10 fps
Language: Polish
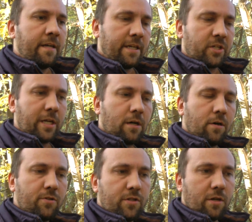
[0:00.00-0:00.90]
Jeżeli
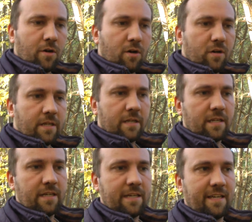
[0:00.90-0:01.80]
chodzi o
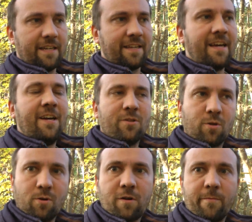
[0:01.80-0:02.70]

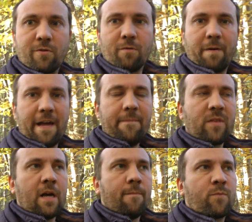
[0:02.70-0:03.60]
drugą grupę,
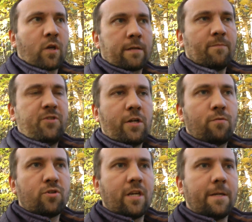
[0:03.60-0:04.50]
to są ci,
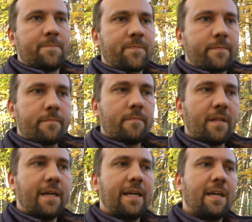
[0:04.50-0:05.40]
którzy
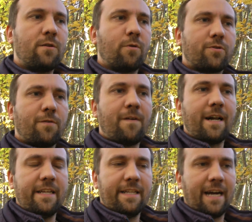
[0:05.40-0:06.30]
E,
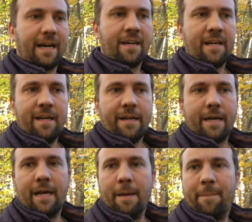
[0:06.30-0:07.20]
głosowali na
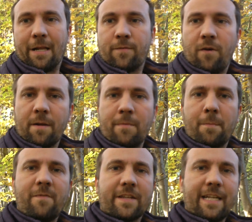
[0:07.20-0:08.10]
e, Platformę
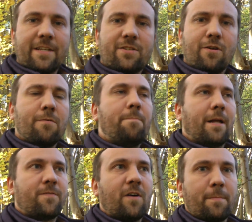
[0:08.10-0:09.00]
Obywatelską,
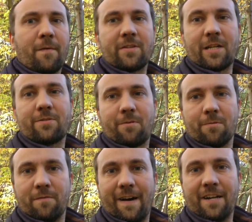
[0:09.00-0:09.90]
Platformę
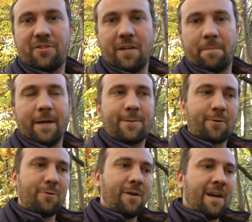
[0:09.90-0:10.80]
Obywatelską 2, czyli
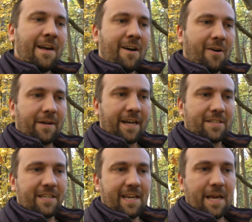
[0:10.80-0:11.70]
Petru
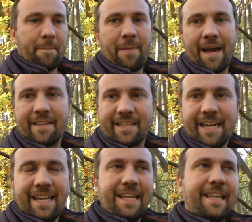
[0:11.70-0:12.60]
oraz e,
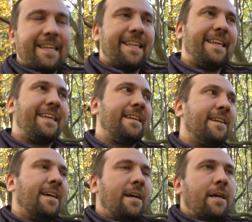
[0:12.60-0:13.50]
PSL.
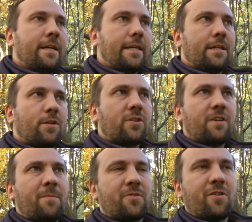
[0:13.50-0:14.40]
I to
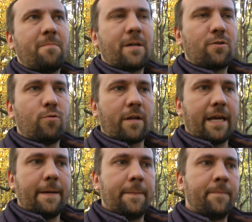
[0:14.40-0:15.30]
są osoby,
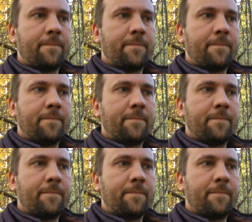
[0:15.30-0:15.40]
które